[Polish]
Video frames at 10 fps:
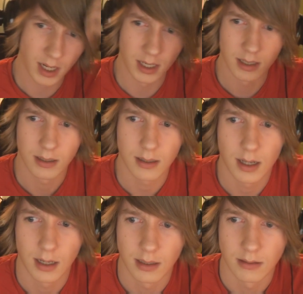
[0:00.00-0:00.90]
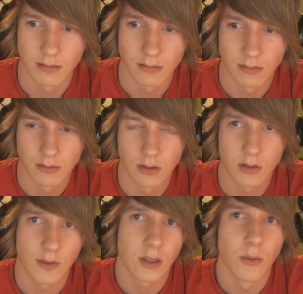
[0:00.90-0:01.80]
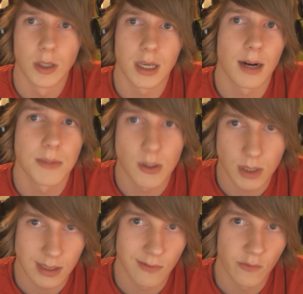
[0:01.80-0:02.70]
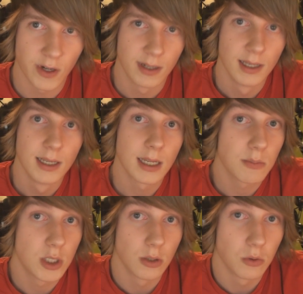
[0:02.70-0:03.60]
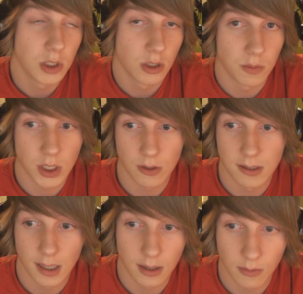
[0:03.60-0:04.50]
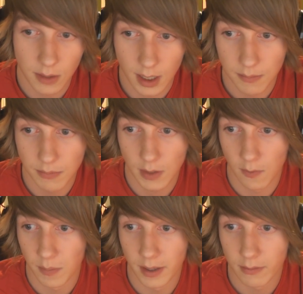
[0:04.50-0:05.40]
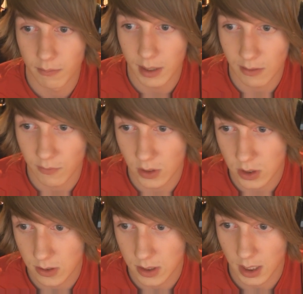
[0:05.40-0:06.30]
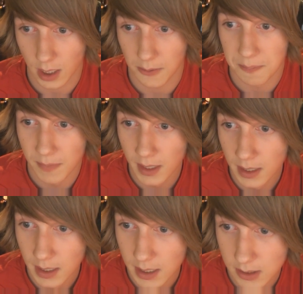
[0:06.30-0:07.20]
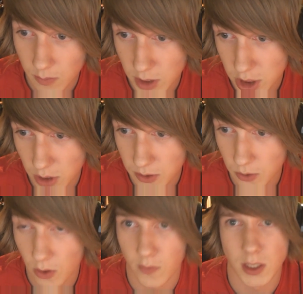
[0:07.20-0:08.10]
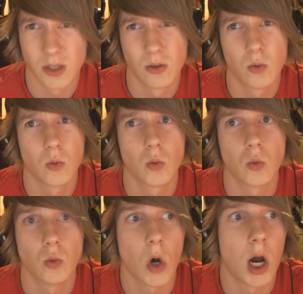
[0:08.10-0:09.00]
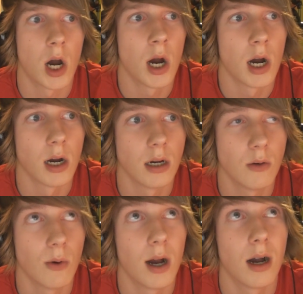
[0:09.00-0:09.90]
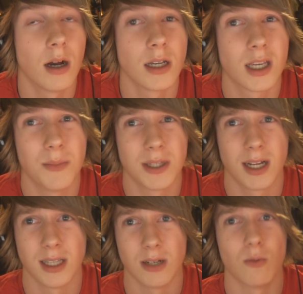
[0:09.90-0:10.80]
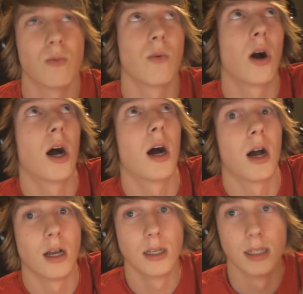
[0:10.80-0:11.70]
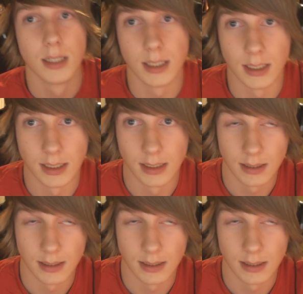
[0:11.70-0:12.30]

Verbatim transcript: ale ale no to wiadomo, nie gram cały czas WoWa. Jak mi się nudzi, to przechodzę na inną grę, nie wiem, B, Battlefield czy coś takiego. Co będziesz chciał studiować? Wow, wow, jakie pytanie, wow. Yy,